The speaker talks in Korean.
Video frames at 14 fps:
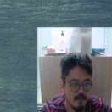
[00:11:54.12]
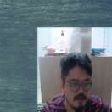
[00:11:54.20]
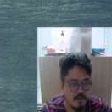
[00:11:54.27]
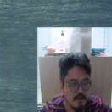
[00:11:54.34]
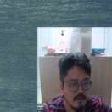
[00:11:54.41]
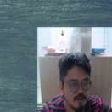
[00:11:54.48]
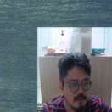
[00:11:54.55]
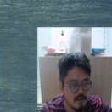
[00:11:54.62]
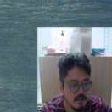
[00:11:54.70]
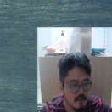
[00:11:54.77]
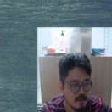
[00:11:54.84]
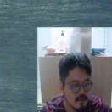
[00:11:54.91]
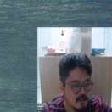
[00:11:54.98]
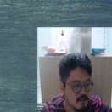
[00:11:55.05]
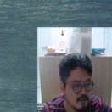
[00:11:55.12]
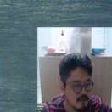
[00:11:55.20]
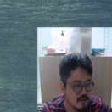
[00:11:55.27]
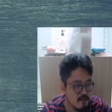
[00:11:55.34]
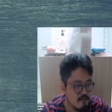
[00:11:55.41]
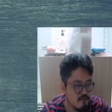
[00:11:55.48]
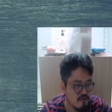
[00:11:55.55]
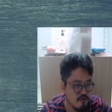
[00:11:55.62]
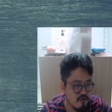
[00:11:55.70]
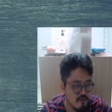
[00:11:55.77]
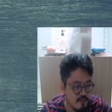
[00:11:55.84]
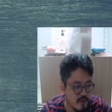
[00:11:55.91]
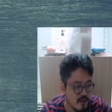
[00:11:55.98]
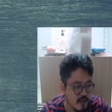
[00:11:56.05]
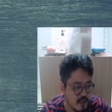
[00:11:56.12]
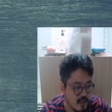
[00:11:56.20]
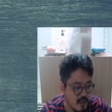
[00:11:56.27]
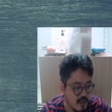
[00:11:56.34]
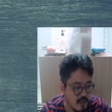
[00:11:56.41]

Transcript: 예. 무조건 버려라.